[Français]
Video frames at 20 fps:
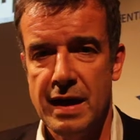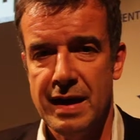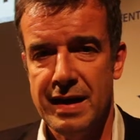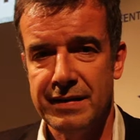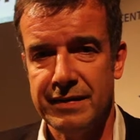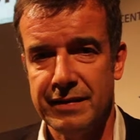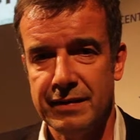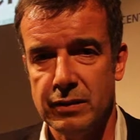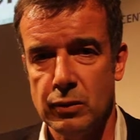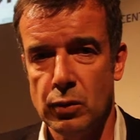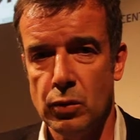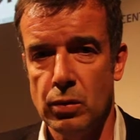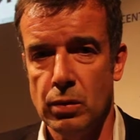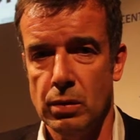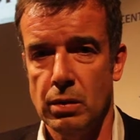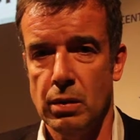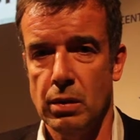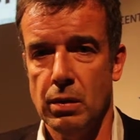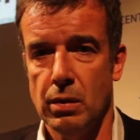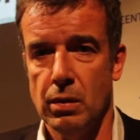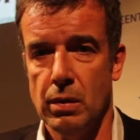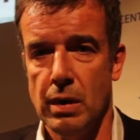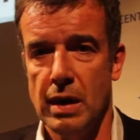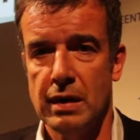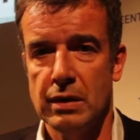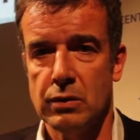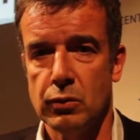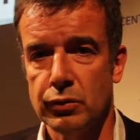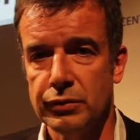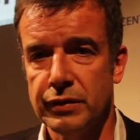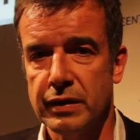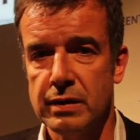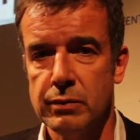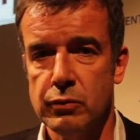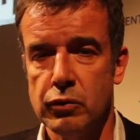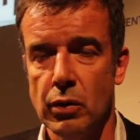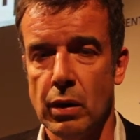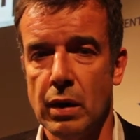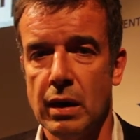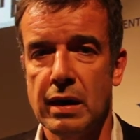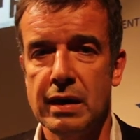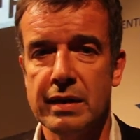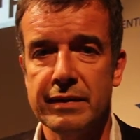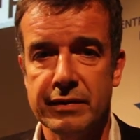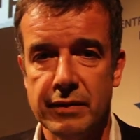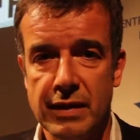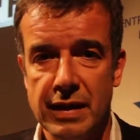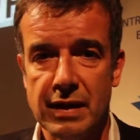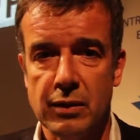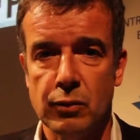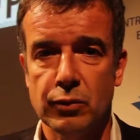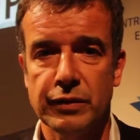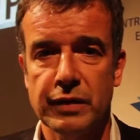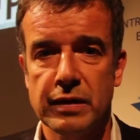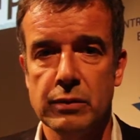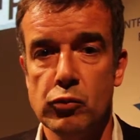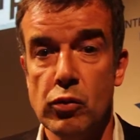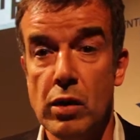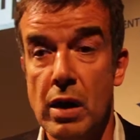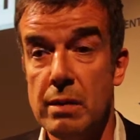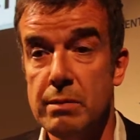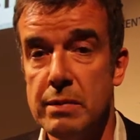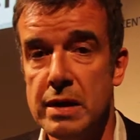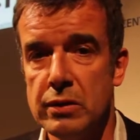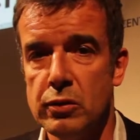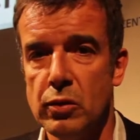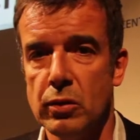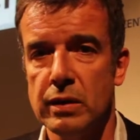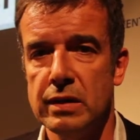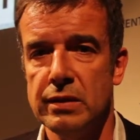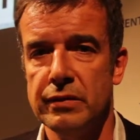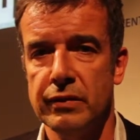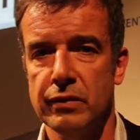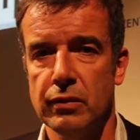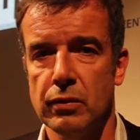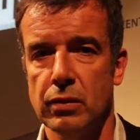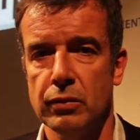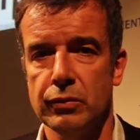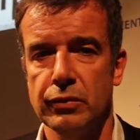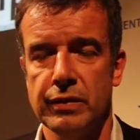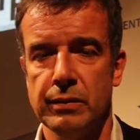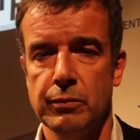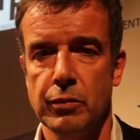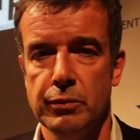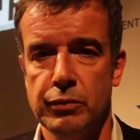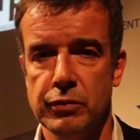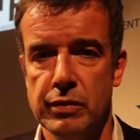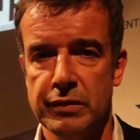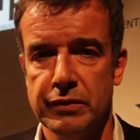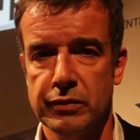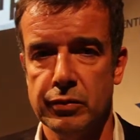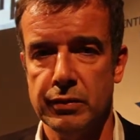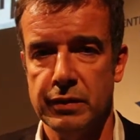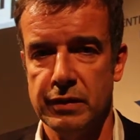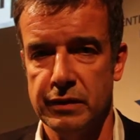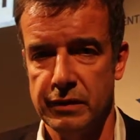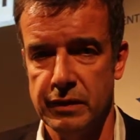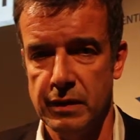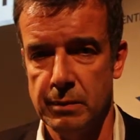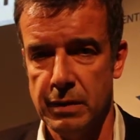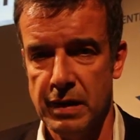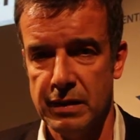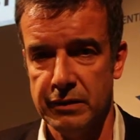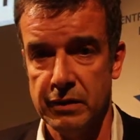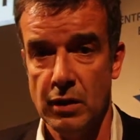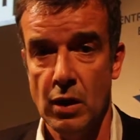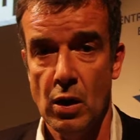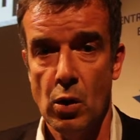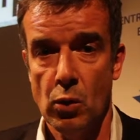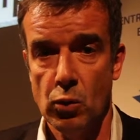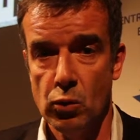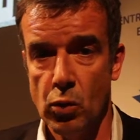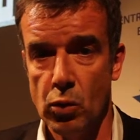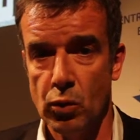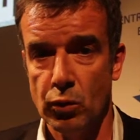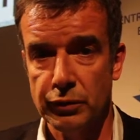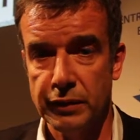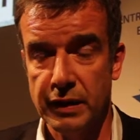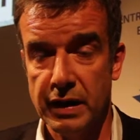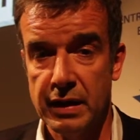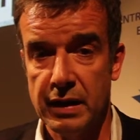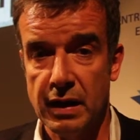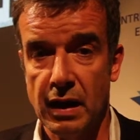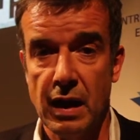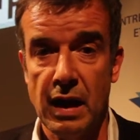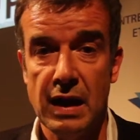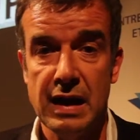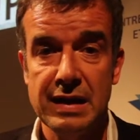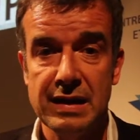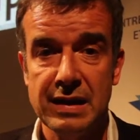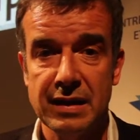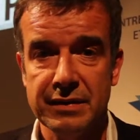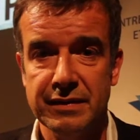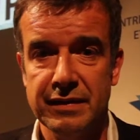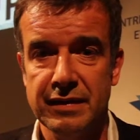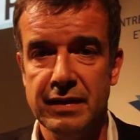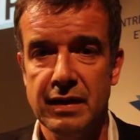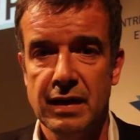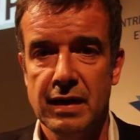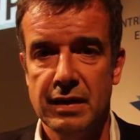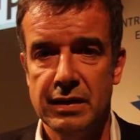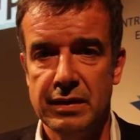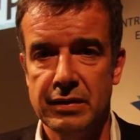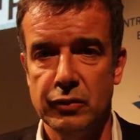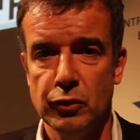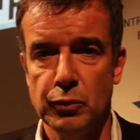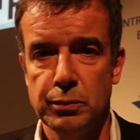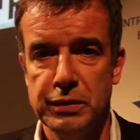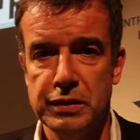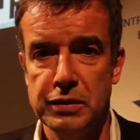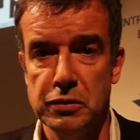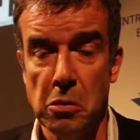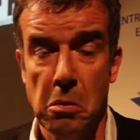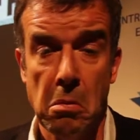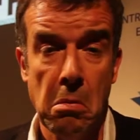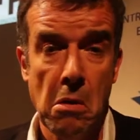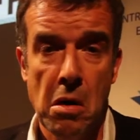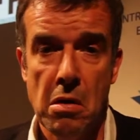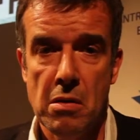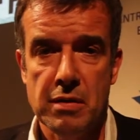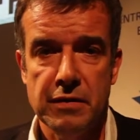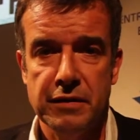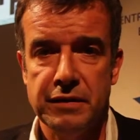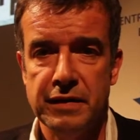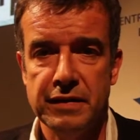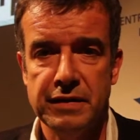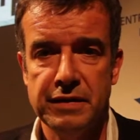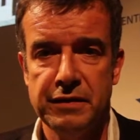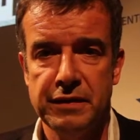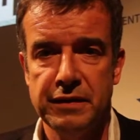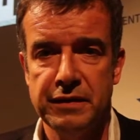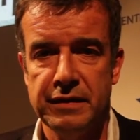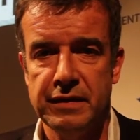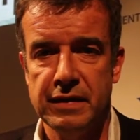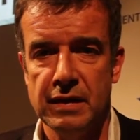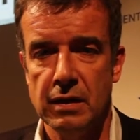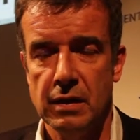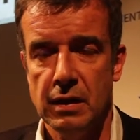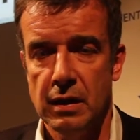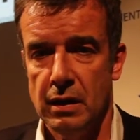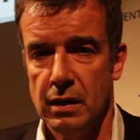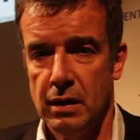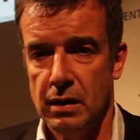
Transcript: Est-ce qu'elle euh, elle contribuera, est-ce qu'elle a contribué à améliorer le sort de ces populations qui se déplacent ou au contraire à alerter les opinions C'est difficile.